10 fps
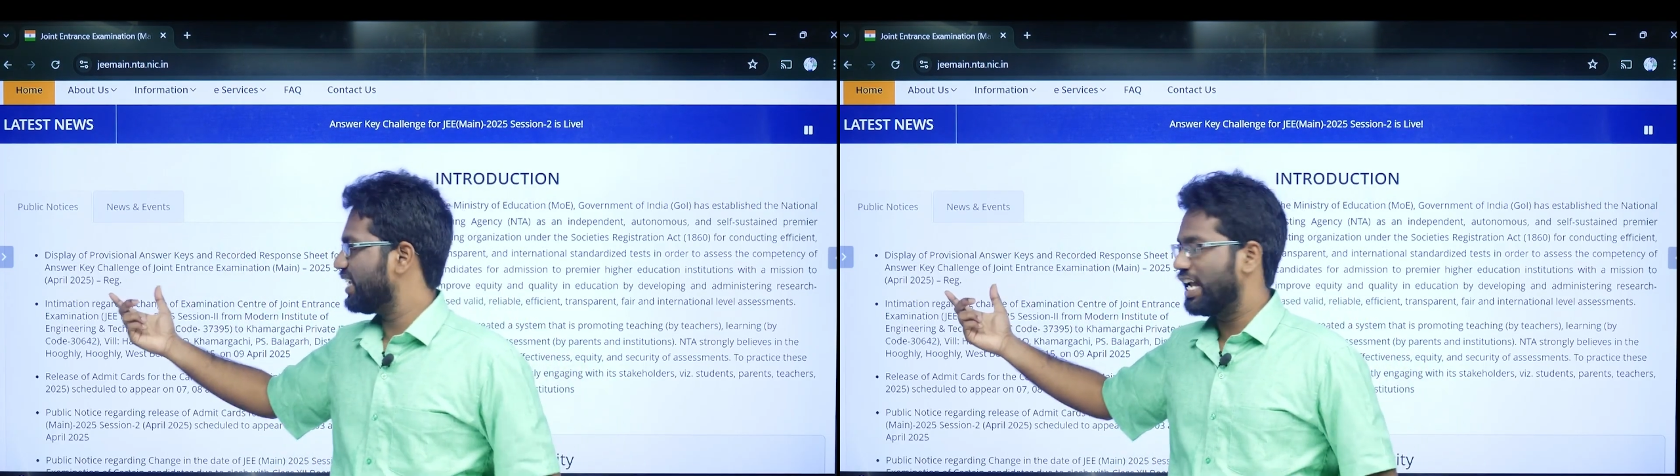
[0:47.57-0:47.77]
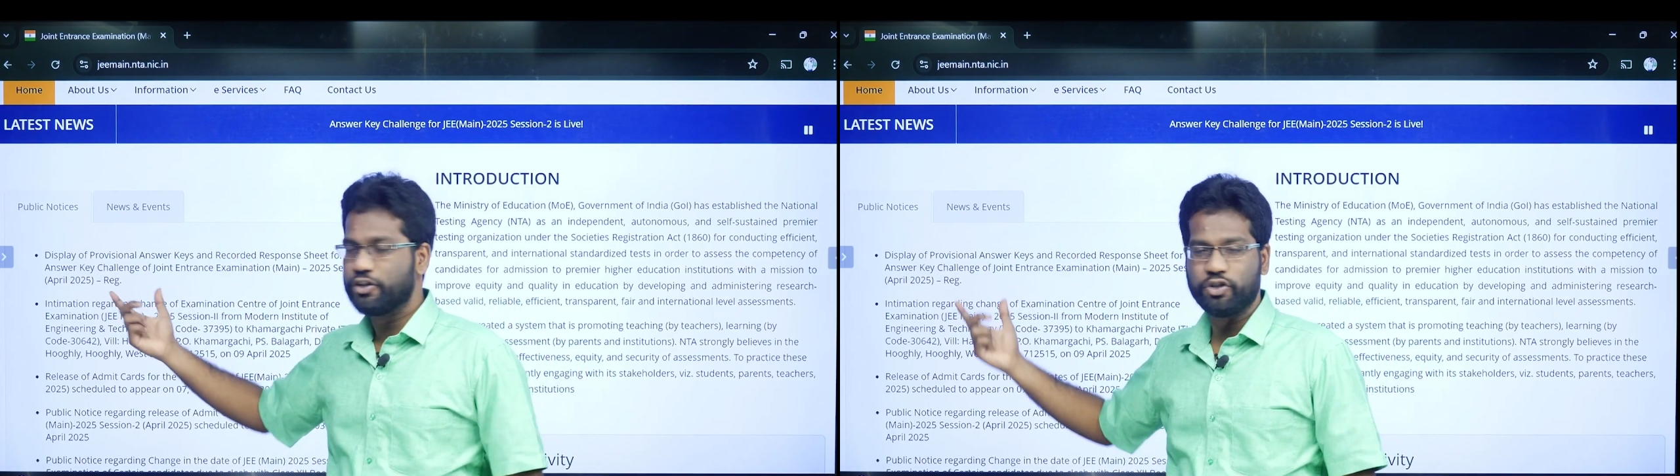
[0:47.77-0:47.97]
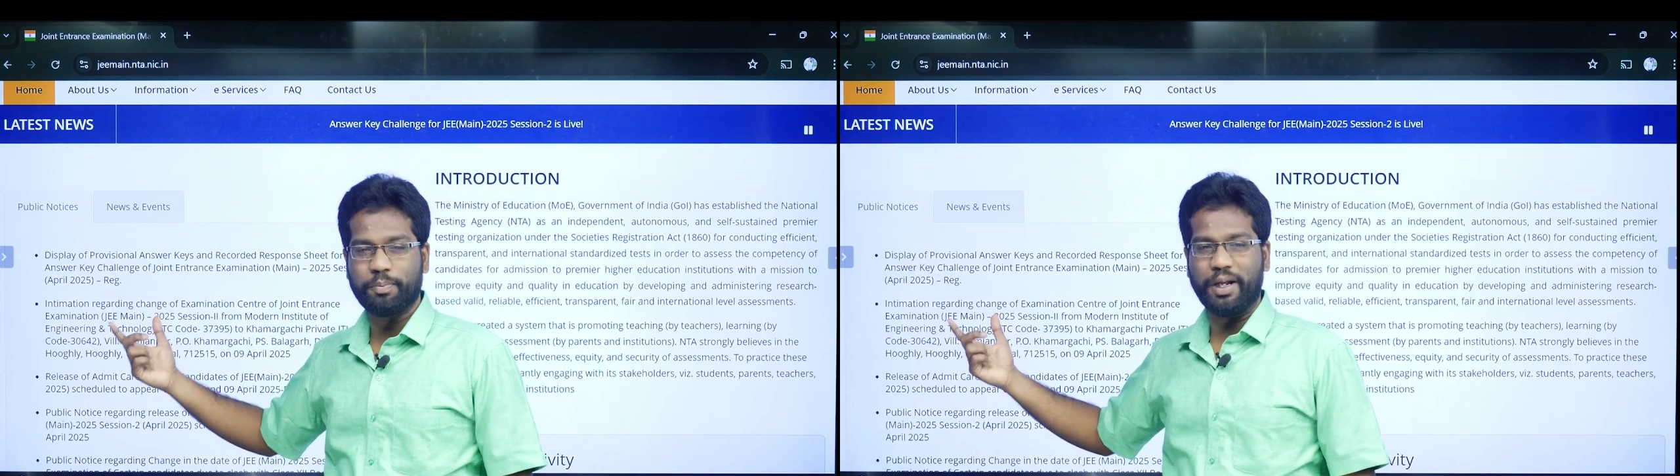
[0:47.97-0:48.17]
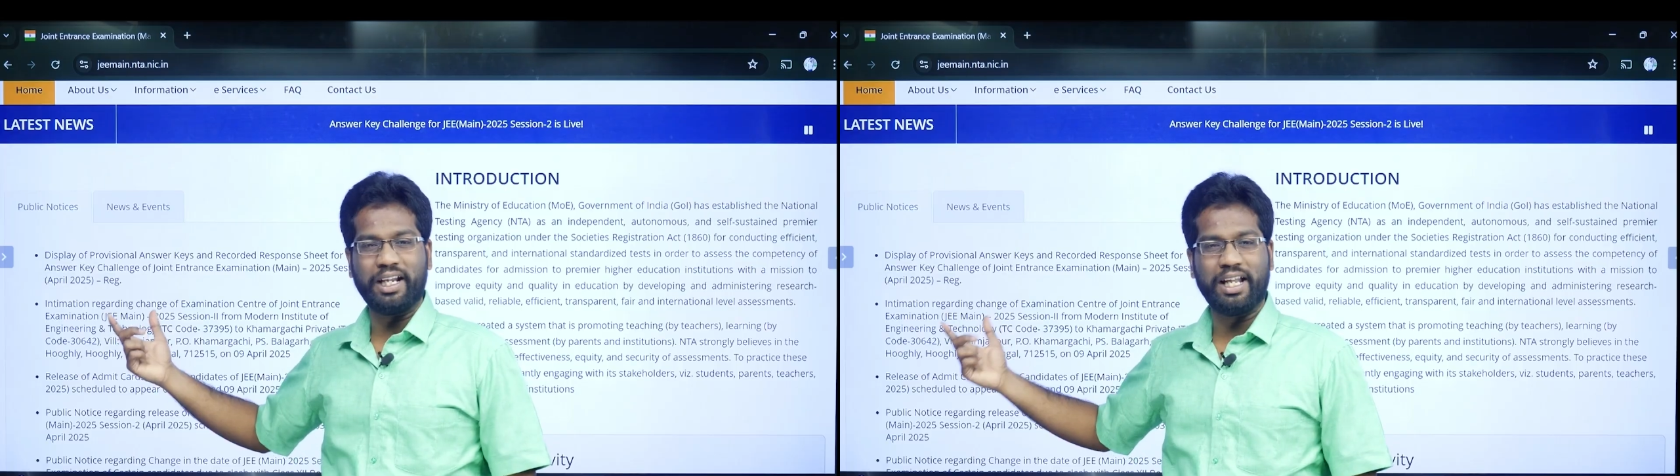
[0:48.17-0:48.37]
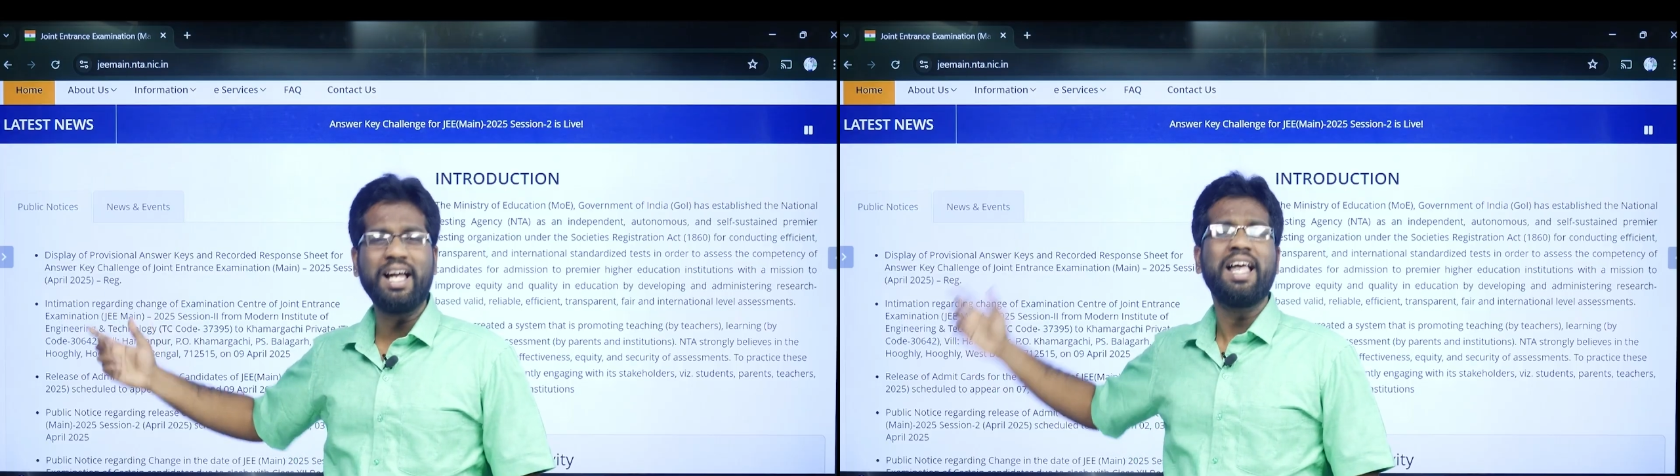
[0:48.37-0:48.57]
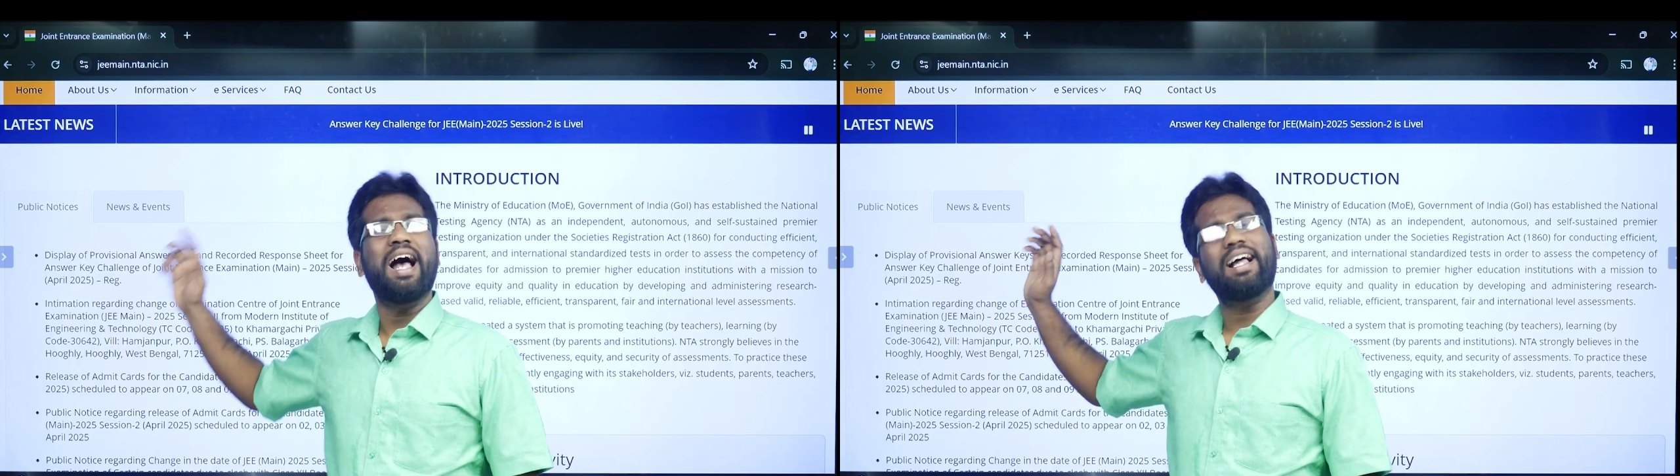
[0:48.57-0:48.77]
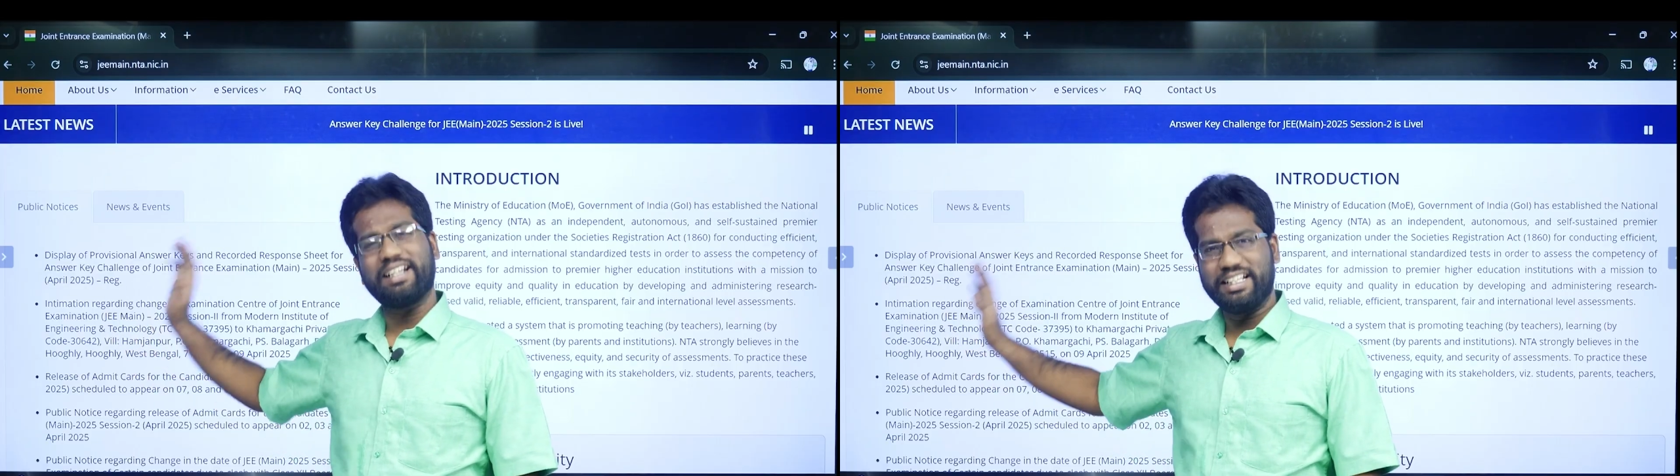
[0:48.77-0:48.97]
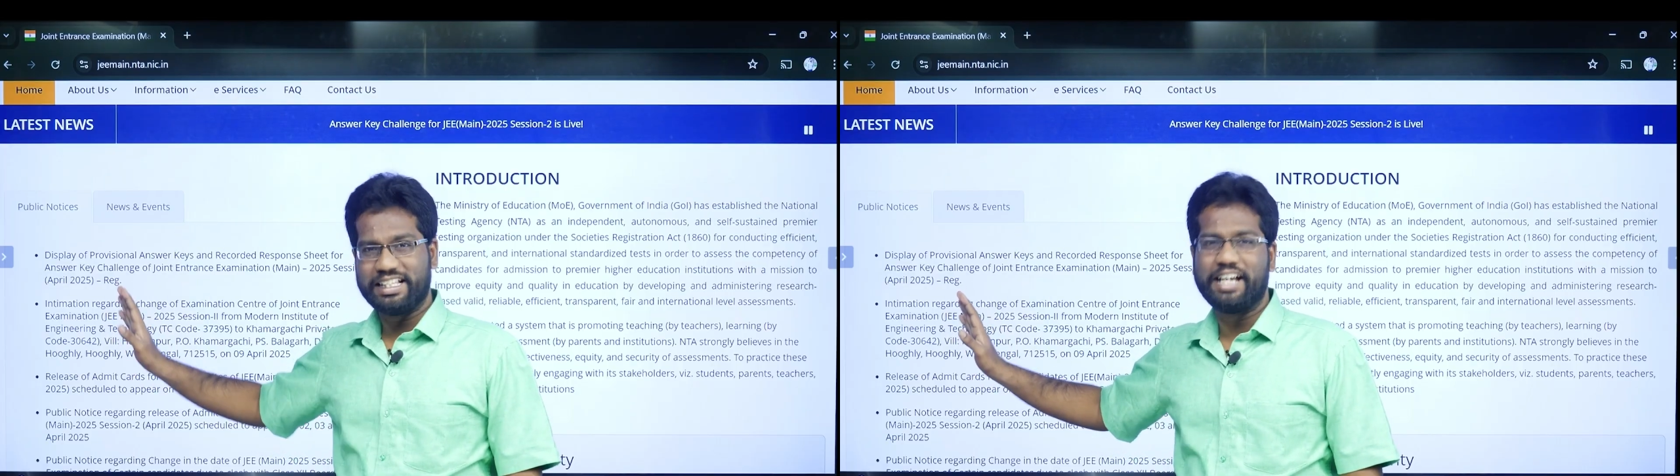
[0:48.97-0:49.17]
சேலஞ்சும் பண்ணலாம்
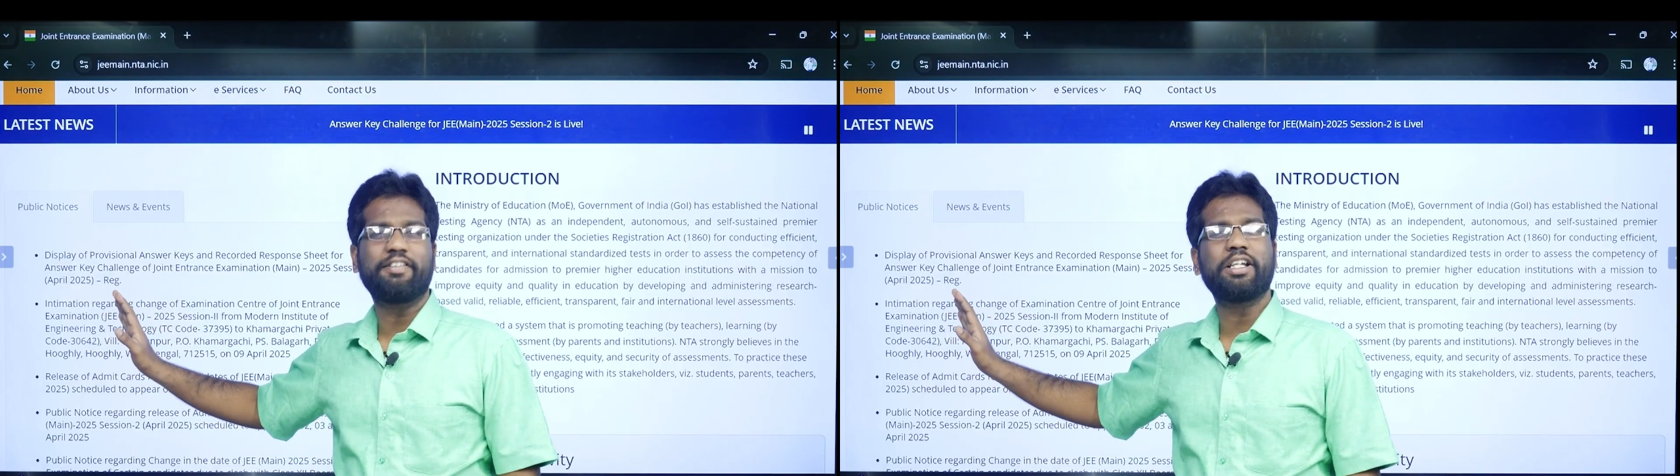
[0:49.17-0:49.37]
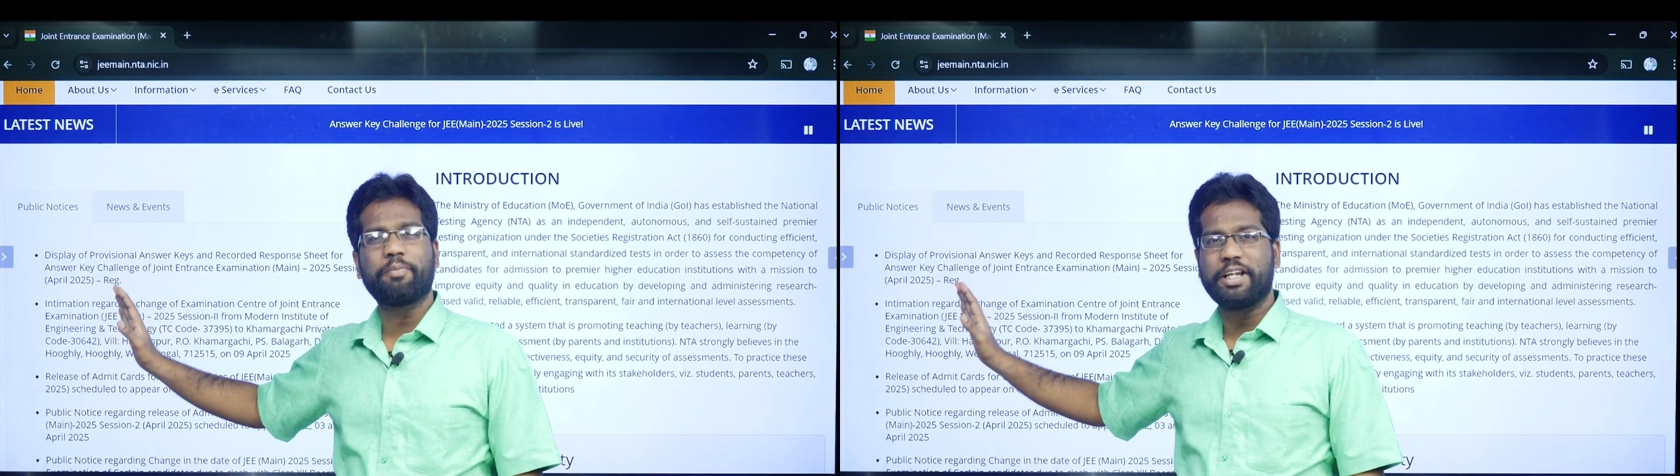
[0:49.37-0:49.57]
அதனால் தேவையில்லை